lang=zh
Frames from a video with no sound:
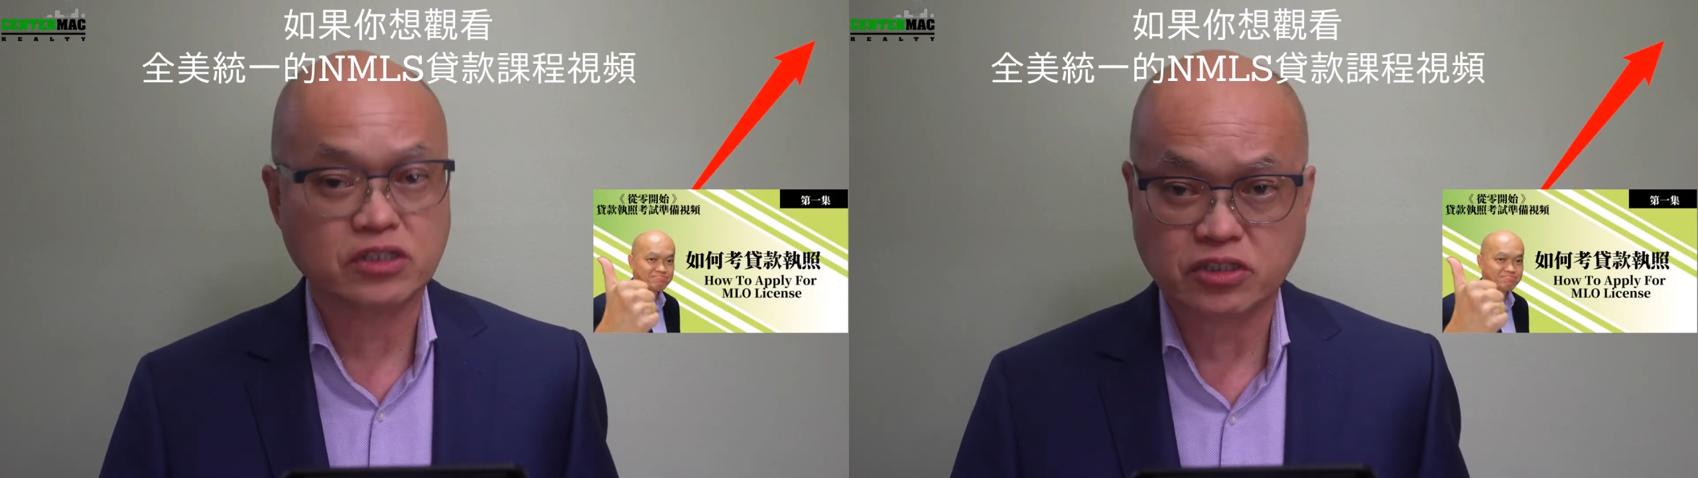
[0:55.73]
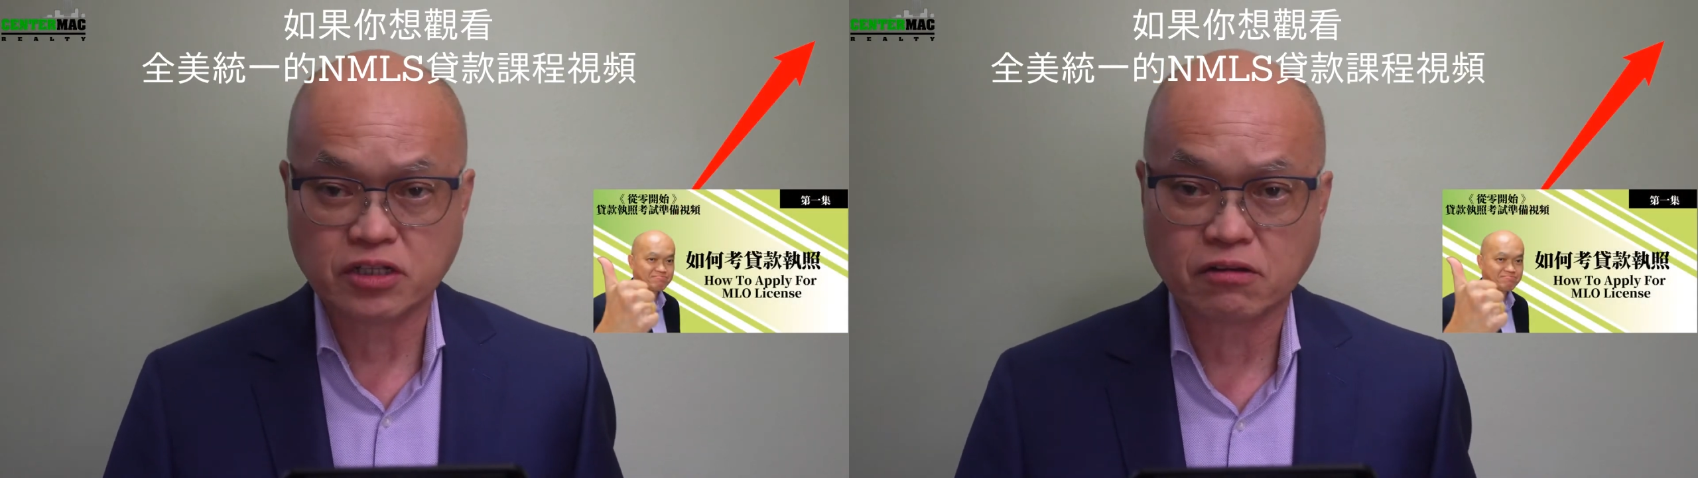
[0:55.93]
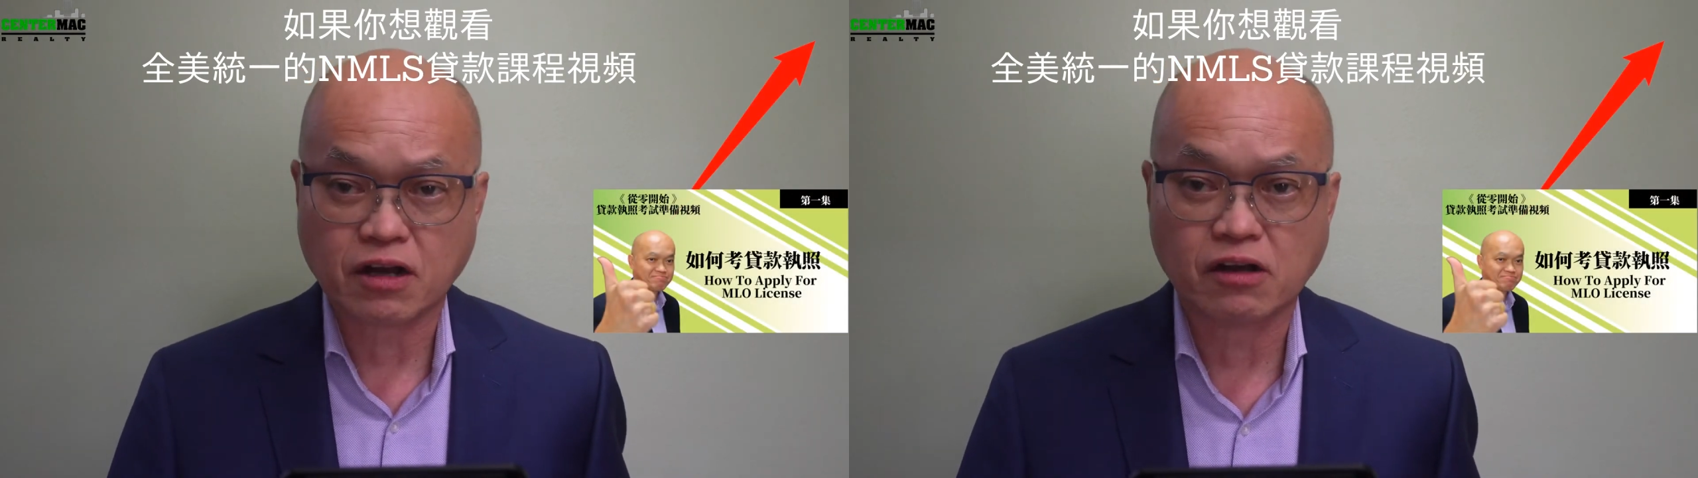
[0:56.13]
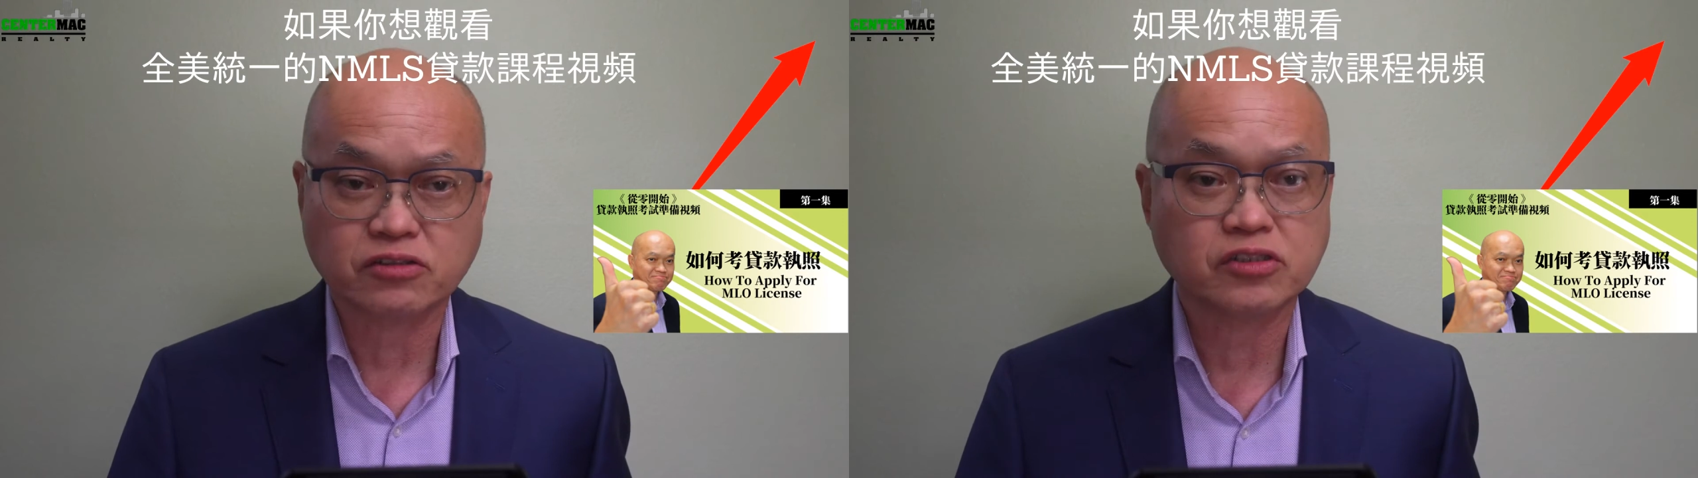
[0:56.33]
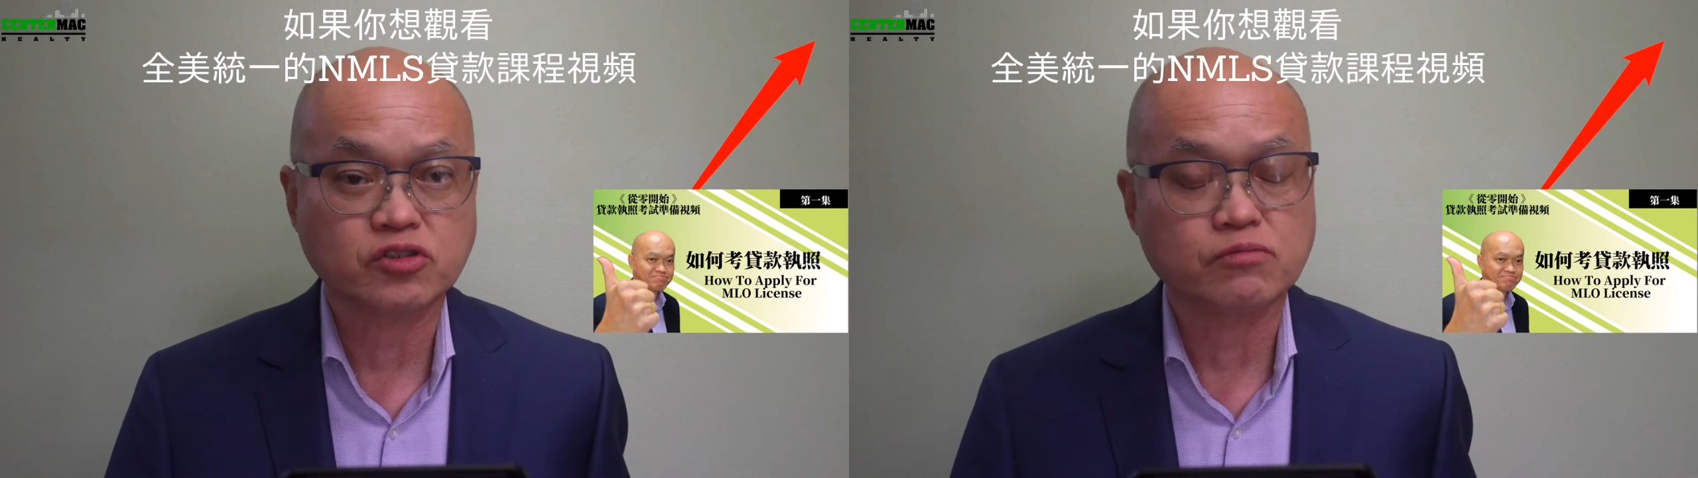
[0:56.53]
执照考
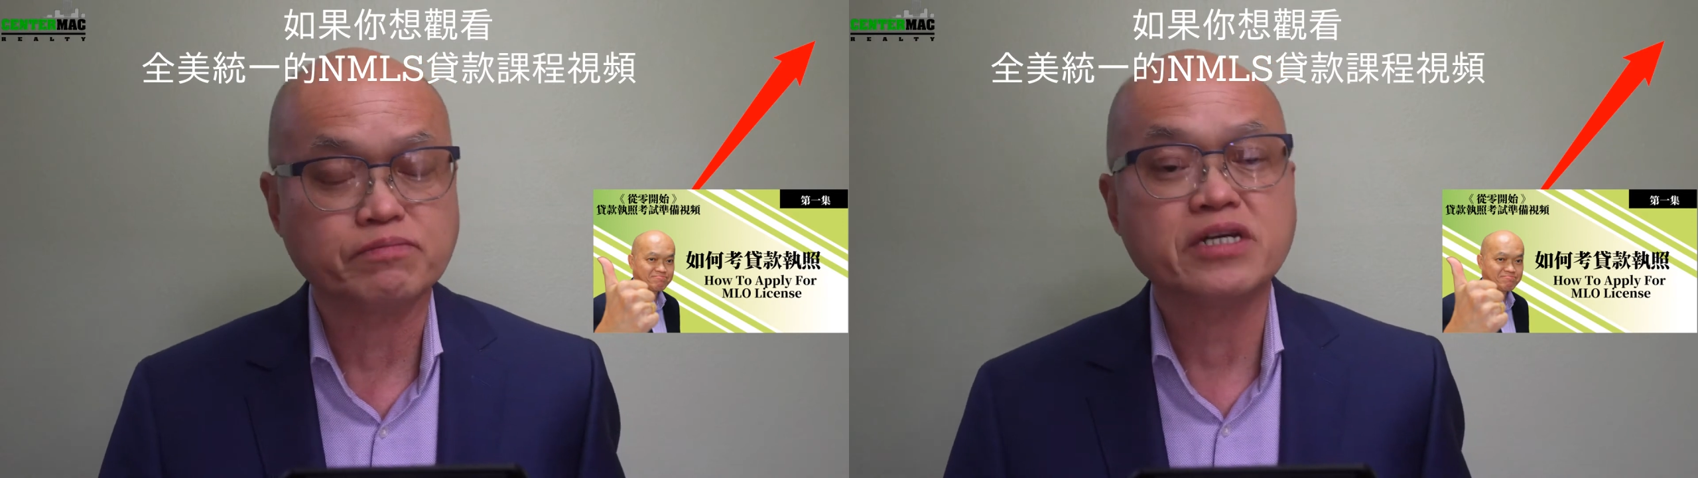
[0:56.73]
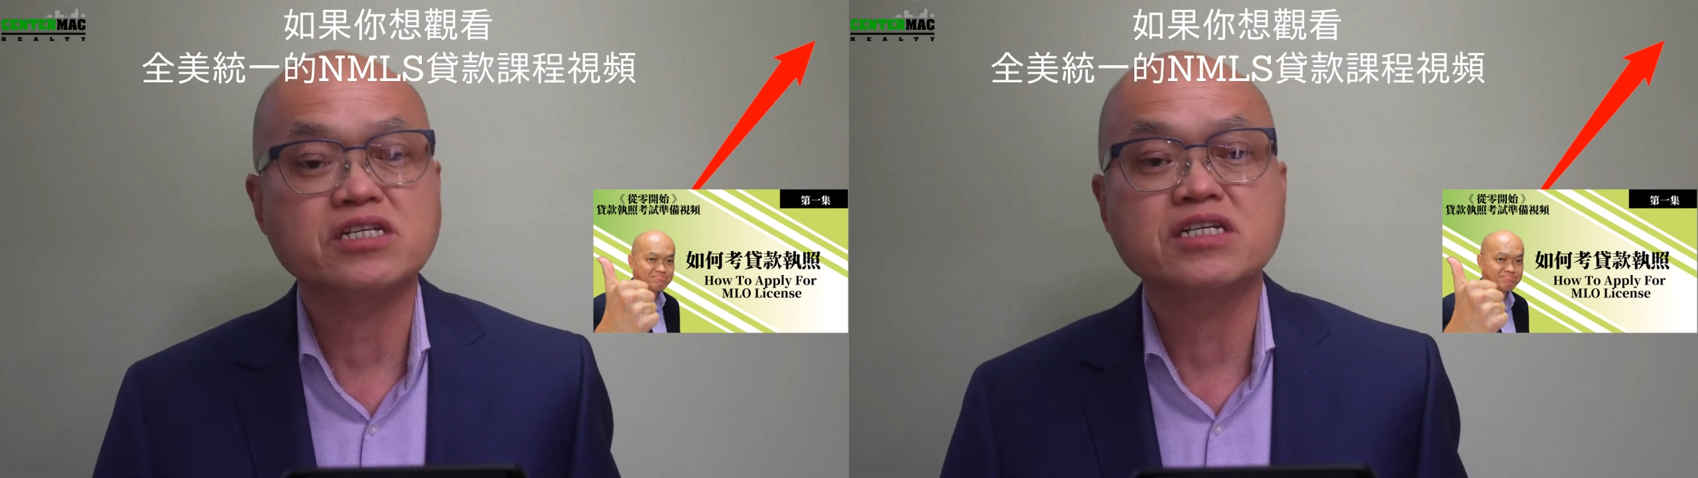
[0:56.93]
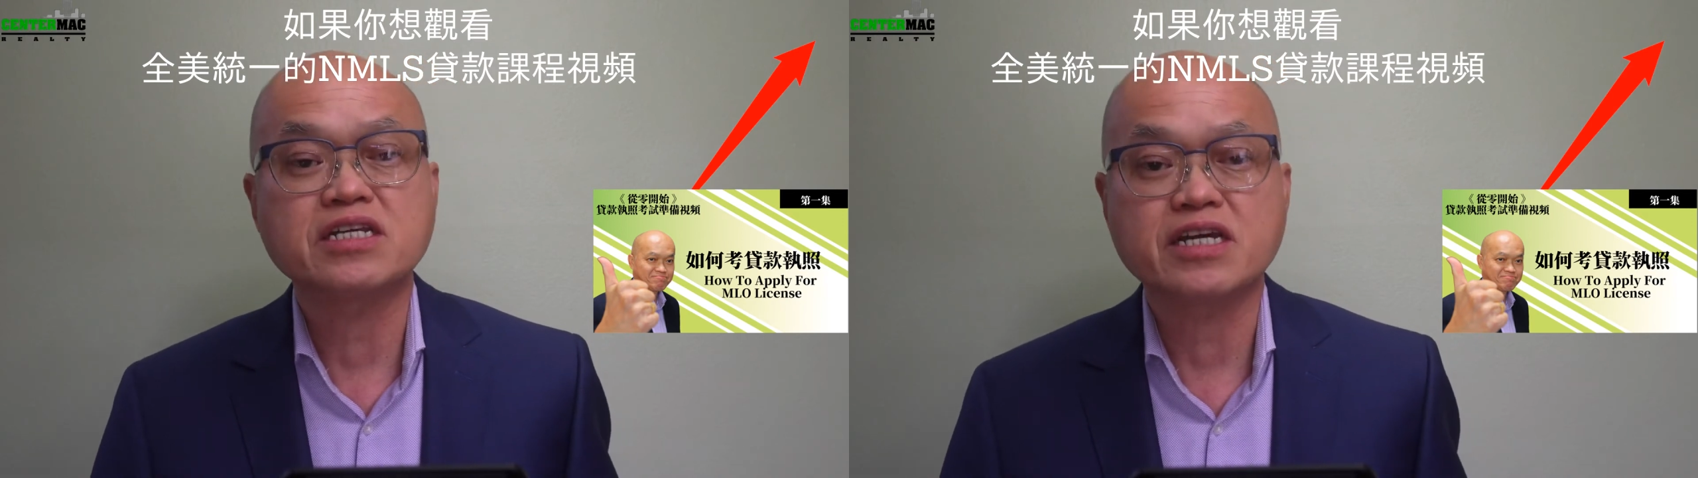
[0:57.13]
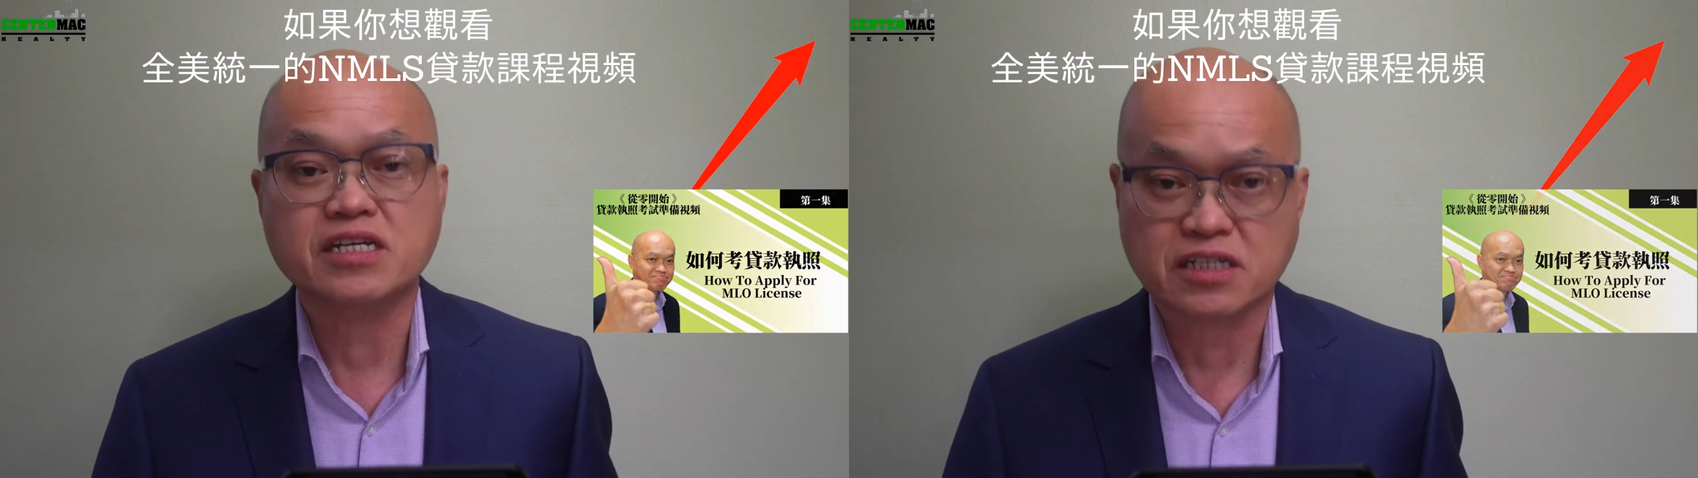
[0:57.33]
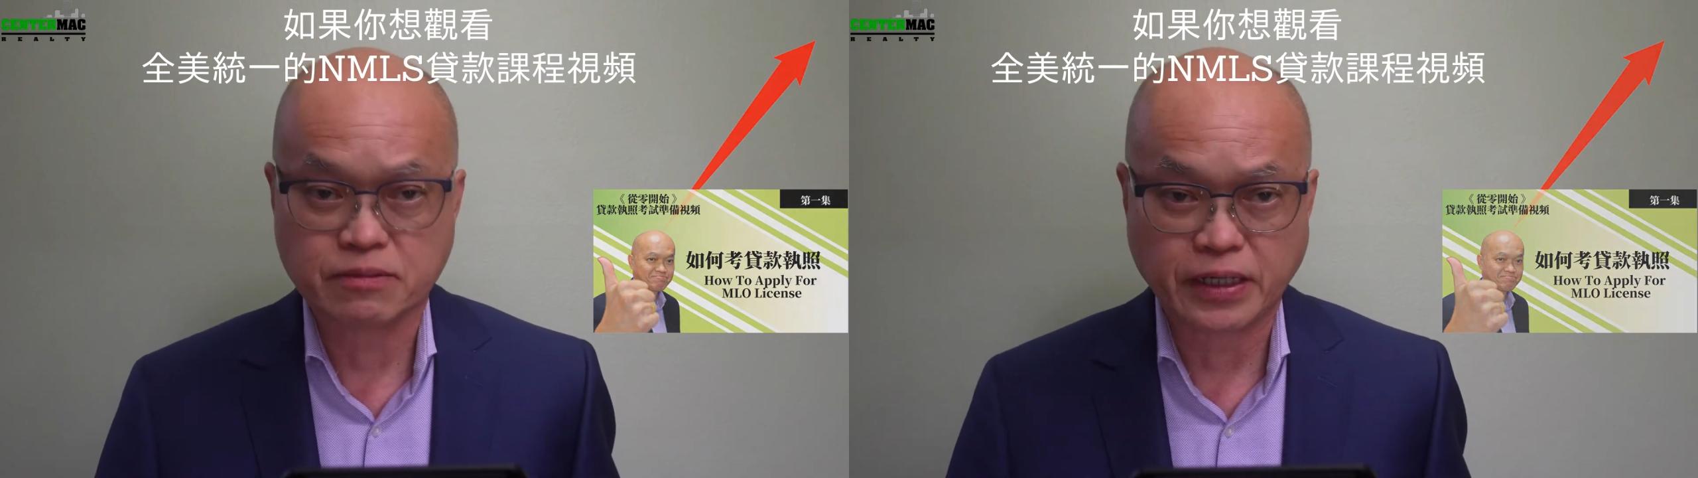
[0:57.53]
试准备系列
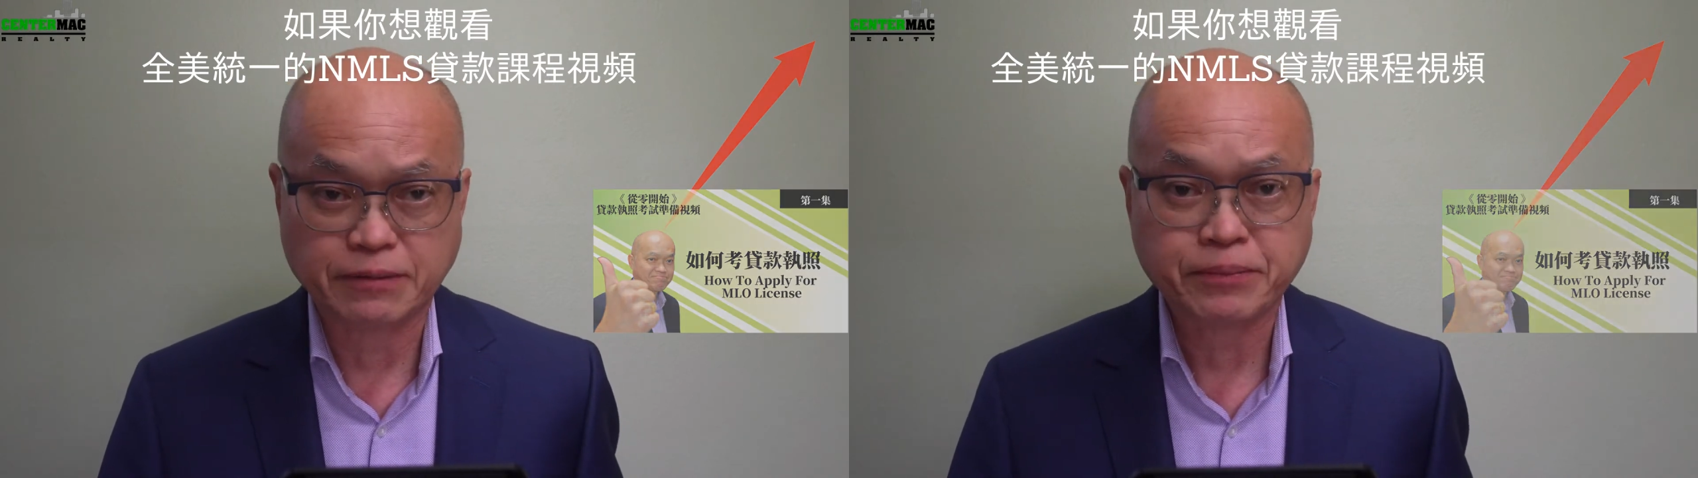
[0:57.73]
视频。